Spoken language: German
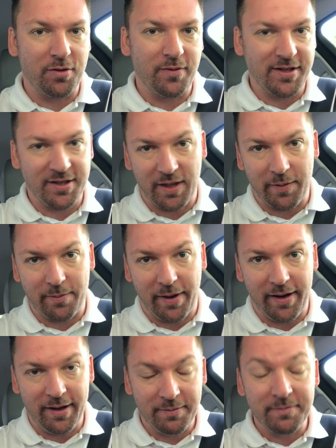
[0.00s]
Was ich damit
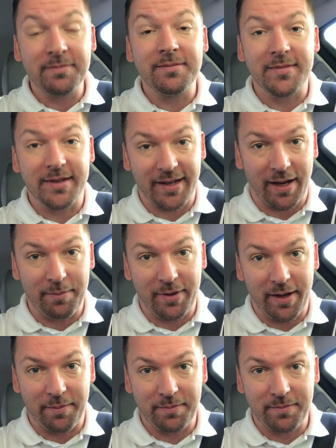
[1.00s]
meine?
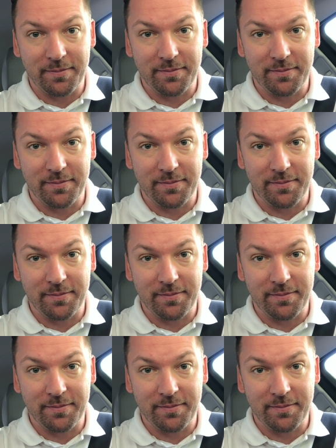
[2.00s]
Dranbleiben.